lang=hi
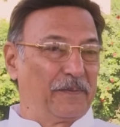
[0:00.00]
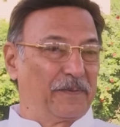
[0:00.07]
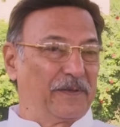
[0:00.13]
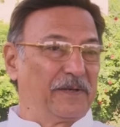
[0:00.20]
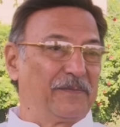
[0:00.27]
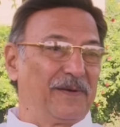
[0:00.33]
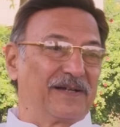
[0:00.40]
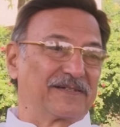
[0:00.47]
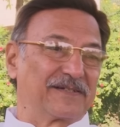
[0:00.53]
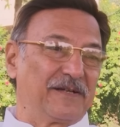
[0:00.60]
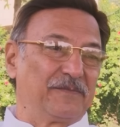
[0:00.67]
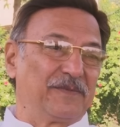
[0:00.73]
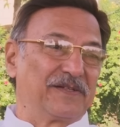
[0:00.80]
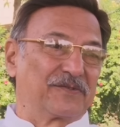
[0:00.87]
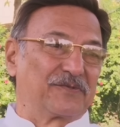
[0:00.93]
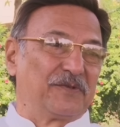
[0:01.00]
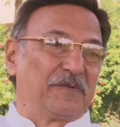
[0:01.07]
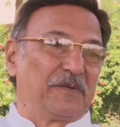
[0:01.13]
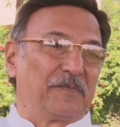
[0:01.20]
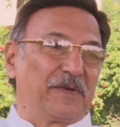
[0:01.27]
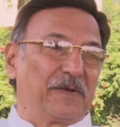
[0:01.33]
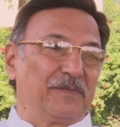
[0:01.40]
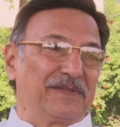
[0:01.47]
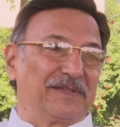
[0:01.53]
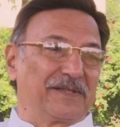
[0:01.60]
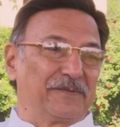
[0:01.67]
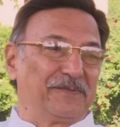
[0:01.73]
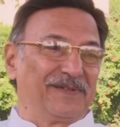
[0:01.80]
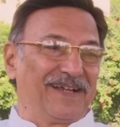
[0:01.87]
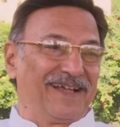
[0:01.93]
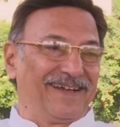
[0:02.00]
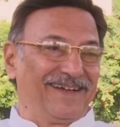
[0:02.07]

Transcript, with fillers: आपकी भाषा में इसको हम अपना मंत्र बना